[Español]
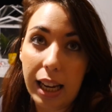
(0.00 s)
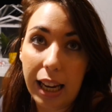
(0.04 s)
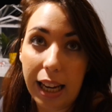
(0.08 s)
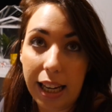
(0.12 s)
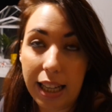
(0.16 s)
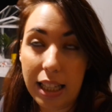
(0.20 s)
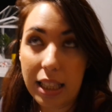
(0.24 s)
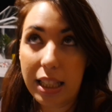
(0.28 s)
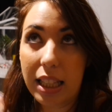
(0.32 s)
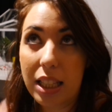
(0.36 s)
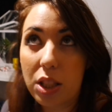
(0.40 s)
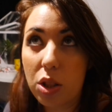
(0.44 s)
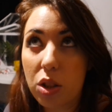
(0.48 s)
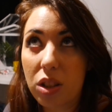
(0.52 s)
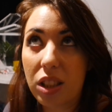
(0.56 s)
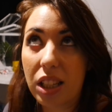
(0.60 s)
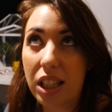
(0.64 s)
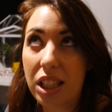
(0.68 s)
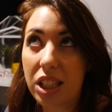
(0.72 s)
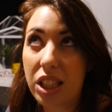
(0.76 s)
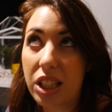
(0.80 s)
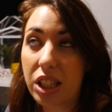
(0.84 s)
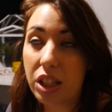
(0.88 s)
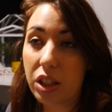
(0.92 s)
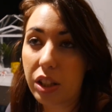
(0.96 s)
en estas
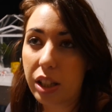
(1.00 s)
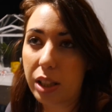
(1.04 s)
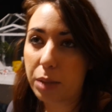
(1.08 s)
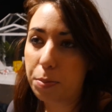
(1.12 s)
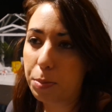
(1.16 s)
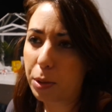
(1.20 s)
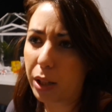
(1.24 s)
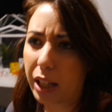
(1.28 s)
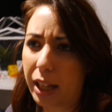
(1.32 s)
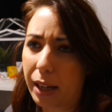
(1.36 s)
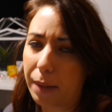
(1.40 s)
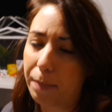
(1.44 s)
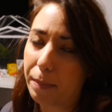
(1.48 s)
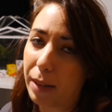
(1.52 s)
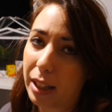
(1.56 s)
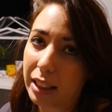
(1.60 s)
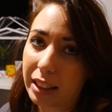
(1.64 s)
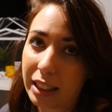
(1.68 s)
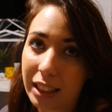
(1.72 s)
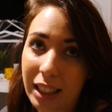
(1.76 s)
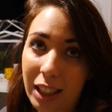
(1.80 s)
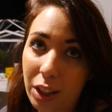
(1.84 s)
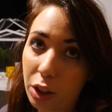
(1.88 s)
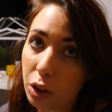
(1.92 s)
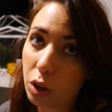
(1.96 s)
ocasiones, porque
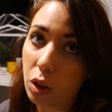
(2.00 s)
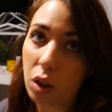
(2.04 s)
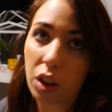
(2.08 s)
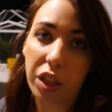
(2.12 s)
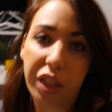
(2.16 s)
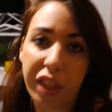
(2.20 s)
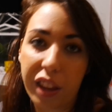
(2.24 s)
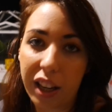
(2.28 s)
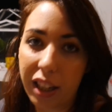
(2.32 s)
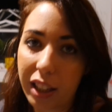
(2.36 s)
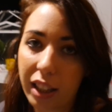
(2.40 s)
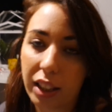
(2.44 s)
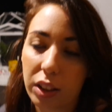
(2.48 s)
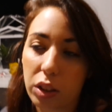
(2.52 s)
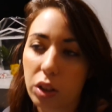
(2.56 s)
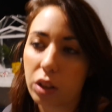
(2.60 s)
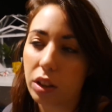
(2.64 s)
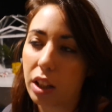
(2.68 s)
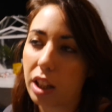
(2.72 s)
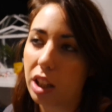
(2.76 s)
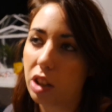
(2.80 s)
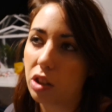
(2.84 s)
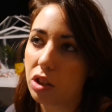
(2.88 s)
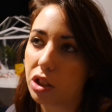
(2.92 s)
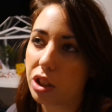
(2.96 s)
Martina no cena
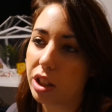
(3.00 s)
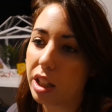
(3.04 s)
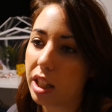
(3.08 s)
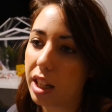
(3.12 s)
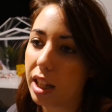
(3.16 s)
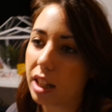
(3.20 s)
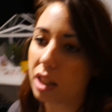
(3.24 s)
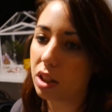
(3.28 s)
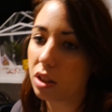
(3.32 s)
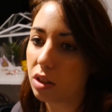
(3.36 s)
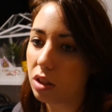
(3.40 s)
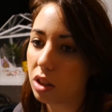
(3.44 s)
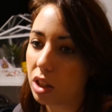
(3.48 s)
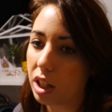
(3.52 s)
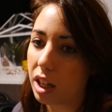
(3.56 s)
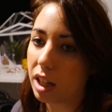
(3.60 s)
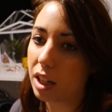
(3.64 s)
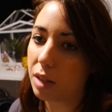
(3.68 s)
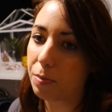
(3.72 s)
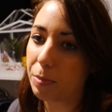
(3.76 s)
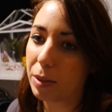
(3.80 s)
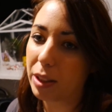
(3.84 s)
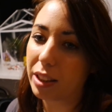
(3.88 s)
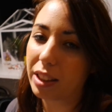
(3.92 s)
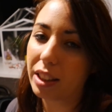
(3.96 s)
todos los días, o
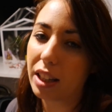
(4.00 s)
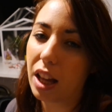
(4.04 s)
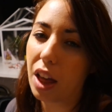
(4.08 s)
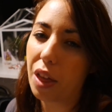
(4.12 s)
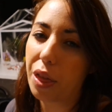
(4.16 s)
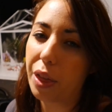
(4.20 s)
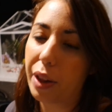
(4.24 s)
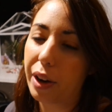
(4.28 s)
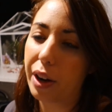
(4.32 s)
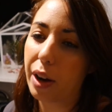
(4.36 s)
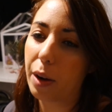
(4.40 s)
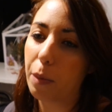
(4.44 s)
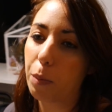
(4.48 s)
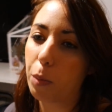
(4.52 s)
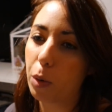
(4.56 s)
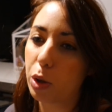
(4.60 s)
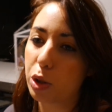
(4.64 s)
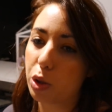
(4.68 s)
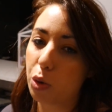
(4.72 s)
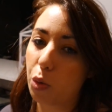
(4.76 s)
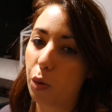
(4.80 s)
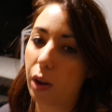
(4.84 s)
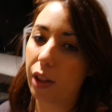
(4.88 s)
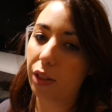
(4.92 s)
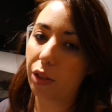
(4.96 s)
sea, Martina cena
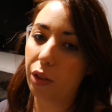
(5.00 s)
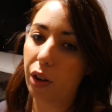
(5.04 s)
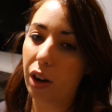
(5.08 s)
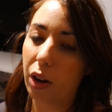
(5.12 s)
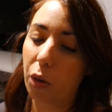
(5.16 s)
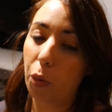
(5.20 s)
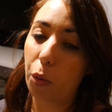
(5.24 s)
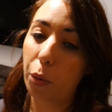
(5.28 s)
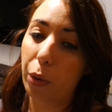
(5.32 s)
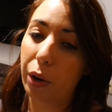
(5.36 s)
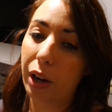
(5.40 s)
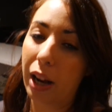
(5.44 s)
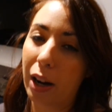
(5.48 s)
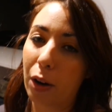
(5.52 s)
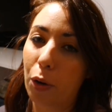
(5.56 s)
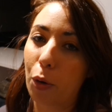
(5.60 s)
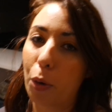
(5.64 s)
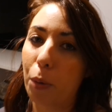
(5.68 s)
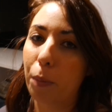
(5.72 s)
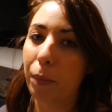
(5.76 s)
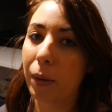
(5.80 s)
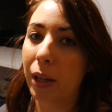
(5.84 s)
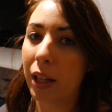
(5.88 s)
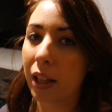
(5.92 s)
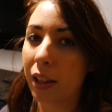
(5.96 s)
pues cuando una
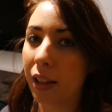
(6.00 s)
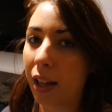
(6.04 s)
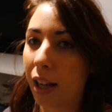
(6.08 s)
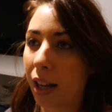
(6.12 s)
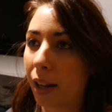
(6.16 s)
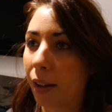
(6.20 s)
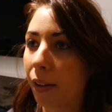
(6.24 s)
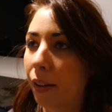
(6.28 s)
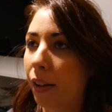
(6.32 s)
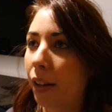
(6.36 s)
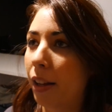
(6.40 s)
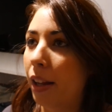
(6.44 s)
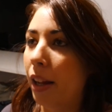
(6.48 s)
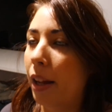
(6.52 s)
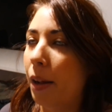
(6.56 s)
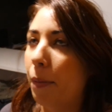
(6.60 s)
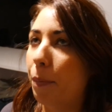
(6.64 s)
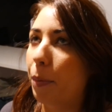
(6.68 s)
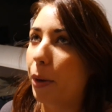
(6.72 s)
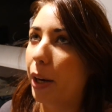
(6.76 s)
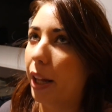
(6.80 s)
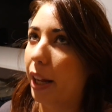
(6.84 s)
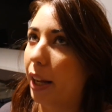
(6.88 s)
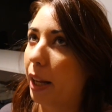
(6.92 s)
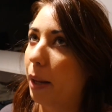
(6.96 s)
comida,
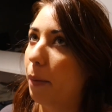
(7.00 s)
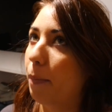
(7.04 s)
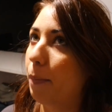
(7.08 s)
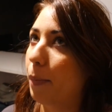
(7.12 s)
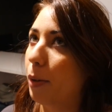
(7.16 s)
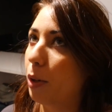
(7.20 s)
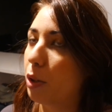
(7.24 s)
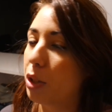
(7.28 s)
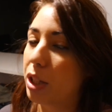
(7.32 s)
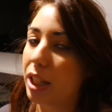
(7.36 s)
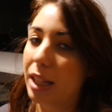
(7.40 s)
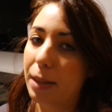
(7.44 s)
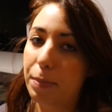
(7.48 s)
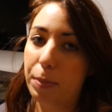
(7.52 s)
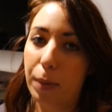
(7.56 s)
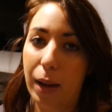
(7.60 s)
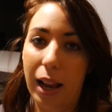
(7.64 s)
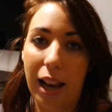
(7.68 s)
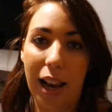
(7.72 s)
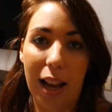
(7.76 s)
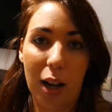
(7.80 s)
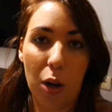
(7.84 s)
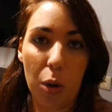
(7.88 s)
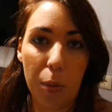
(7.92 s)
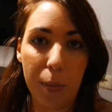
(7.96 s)
por ejemplo, si
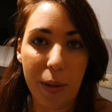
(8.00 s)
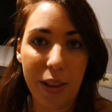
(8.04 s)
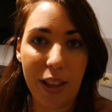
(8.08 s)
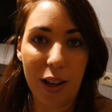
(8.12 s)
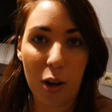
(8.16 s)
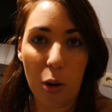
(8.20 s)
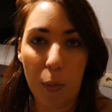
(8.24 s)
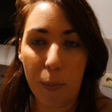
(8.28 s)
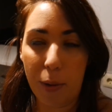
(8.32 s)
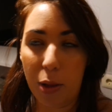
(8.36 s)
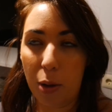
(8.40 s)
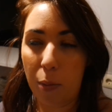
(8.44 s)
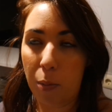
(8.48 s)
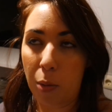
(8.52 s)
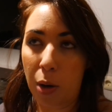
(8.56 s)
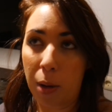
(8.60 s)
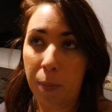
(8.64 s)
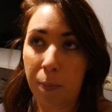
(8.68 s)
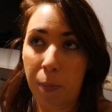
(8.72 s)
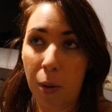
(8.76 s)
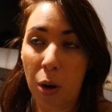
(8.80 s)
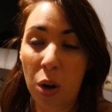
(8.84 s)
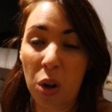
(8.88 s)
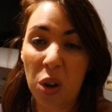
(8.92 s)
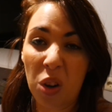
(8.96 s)
la comida ha comido
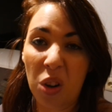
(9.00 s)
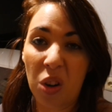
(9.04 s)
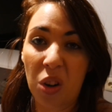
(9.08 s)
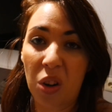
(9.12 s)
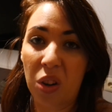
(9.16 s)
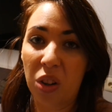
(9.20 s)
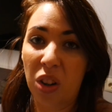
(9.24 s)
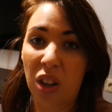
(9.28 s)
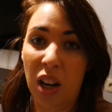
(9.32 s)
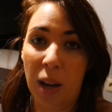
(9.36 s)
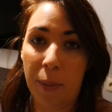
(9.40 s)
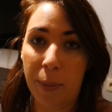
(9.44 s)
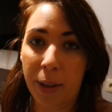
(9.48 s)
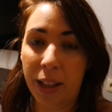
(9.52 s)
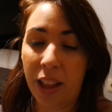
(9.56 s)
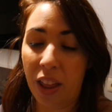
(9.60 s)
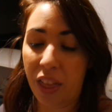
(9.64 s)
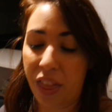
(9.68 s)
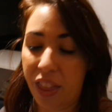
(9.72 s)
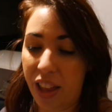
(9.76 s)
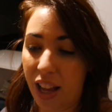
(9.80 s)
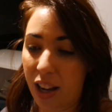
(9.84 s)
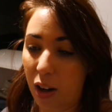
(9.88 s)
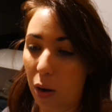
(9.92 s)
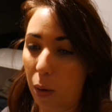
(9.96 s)
muy poco o no le
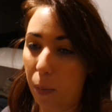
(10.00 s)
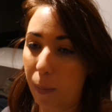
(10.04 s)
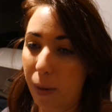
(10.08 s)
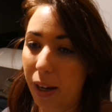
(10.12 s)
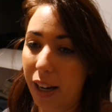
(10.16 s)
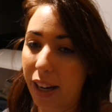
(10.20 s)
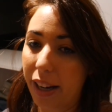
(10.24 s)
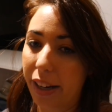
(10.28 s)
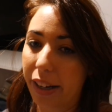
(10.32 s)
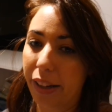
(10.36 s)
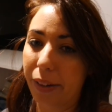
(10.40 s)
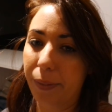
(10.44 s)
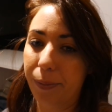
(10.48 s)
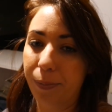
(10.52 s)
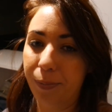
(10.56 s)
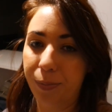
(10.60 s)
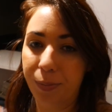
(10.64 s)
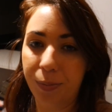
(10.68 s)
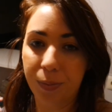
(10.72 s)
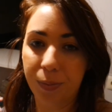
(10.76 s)
apetecía comer,